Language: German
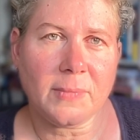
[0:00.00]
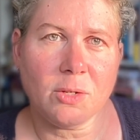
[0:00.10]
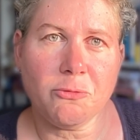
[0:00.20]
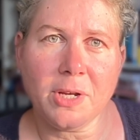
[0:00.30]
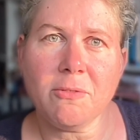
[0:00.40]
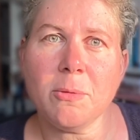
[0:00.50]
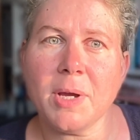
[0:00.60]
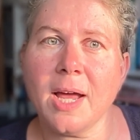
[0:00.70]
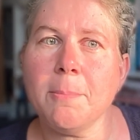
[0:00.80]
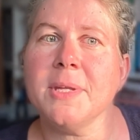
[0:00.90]
Fangen wir mal
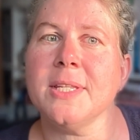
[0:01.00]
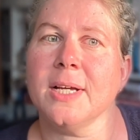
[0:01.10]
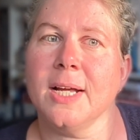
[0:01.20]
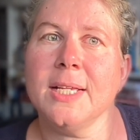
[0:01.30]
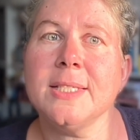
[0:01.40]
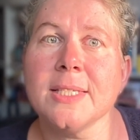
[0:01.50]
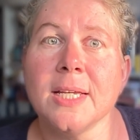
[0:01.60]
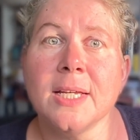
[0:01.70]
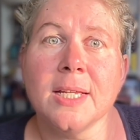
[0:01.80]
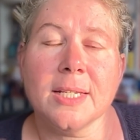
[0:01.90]
an mit der eins.
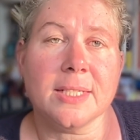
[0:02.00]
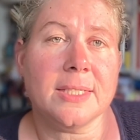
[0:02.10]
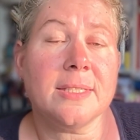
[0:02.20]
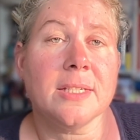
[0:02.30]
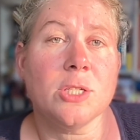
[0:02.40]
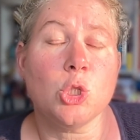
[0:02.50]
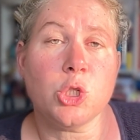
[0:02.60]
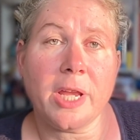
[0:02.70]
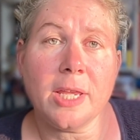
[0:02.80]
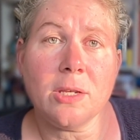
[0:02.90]
Das ist
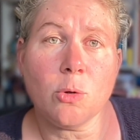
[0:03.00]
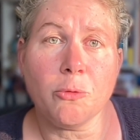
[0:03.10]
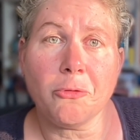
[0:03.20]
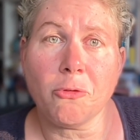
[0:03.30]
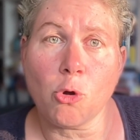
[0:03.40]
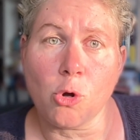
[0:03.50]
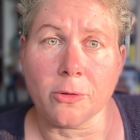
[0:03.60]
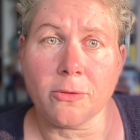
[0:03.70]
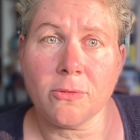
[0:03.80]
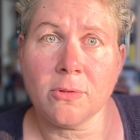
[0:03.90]
Chain of
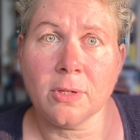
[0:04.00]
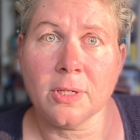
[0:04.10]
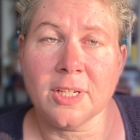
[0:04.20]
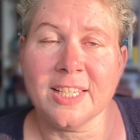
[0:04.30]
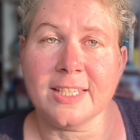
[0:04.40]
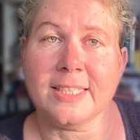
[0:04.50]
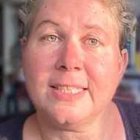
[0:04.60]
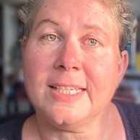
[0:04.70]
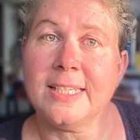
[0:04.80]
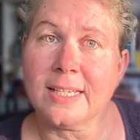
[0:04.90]
Swords. Das ist
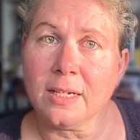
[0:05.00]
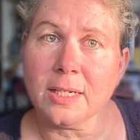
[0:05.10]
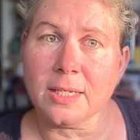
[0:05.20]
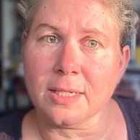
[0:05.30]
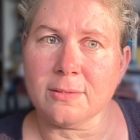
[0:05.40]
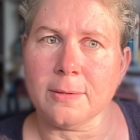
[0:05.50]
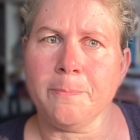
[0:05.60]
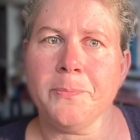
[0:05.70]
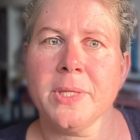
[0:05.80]
die Gedankenkette.